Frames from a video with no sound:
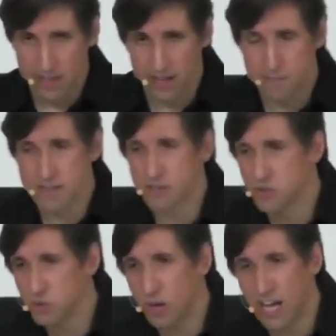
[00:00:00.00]

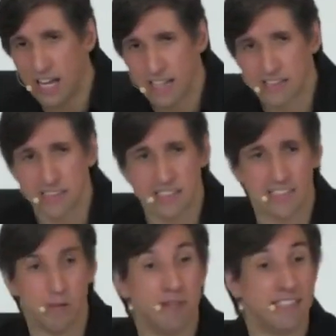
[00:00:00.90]
abençoada,
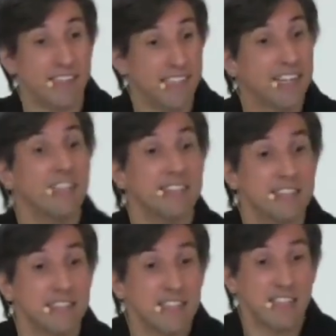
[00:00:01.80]
é uma data
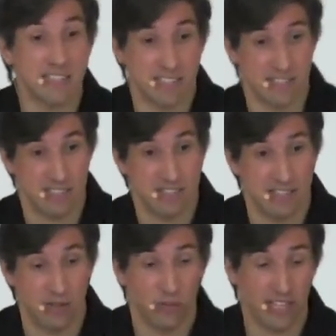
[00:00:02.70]
cristã
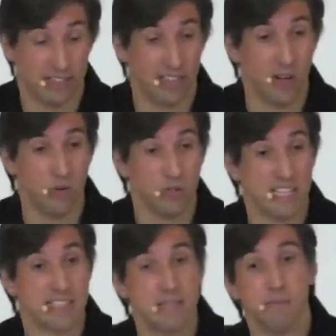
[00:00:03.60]
o Natal, o
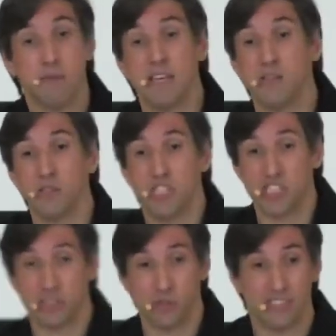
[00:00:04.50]
nascimento de
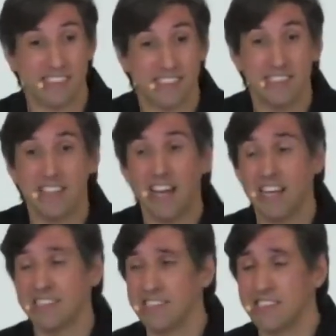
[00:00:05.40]
Jesus. A
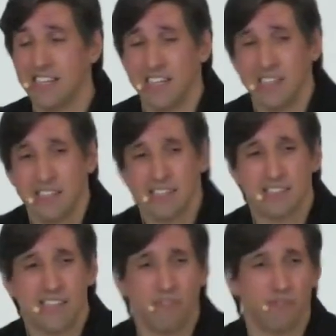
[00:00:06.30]
cidade
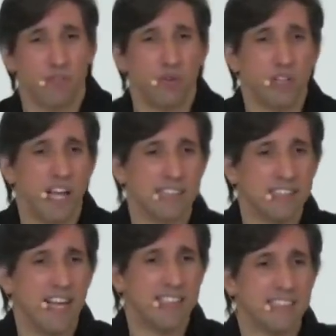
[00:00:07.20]
está flor... a
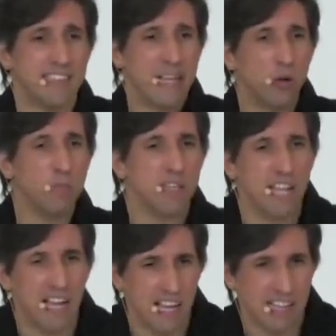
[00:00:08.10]
cidade está
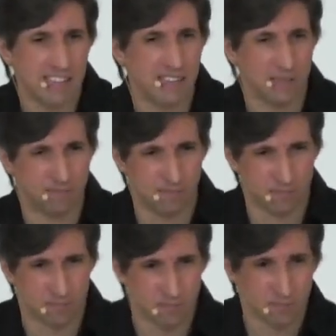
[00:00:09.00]
iluminada,
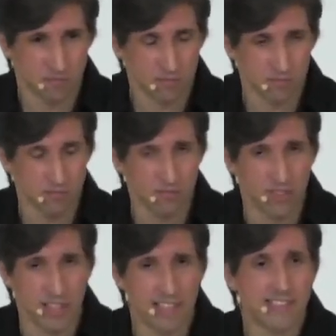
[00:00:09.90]

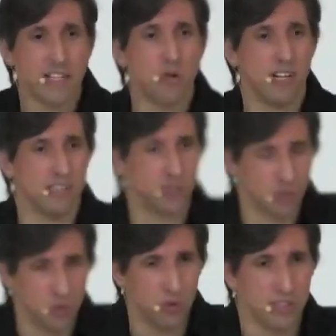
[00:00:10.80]
as
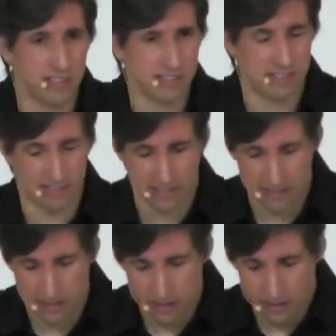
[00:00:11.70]
decorações.
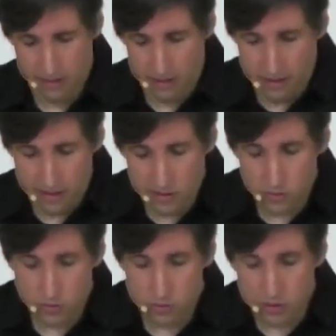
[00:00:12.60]
Então
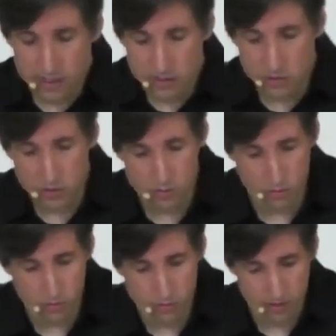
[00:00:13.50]
tudo
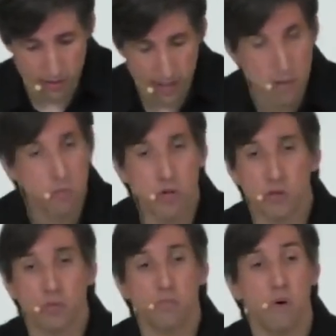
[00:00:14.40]
isso é
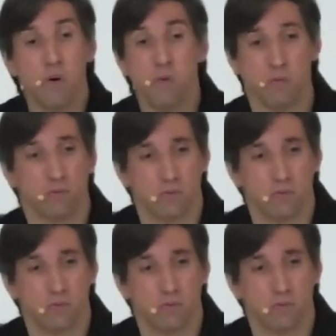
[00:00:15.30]
muito bom.